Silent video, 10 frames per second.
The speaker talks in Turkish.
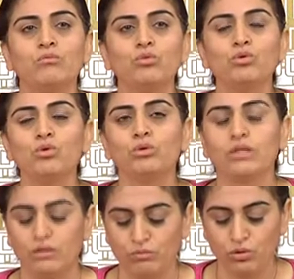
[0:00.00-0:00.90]

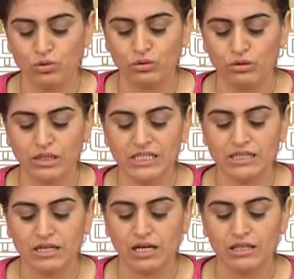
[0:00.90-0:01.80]
Musul'da, Musul'un
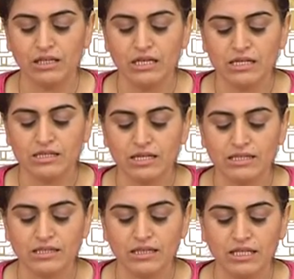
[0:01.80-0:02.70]
işgali
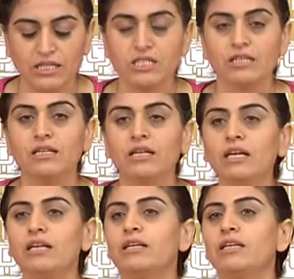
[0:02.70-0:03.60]
sırasında IŞİD
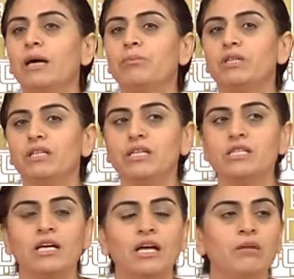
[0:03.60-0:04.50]
ilk yaptığı
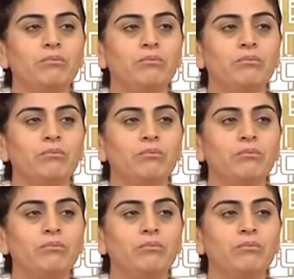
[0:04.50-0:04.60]
iş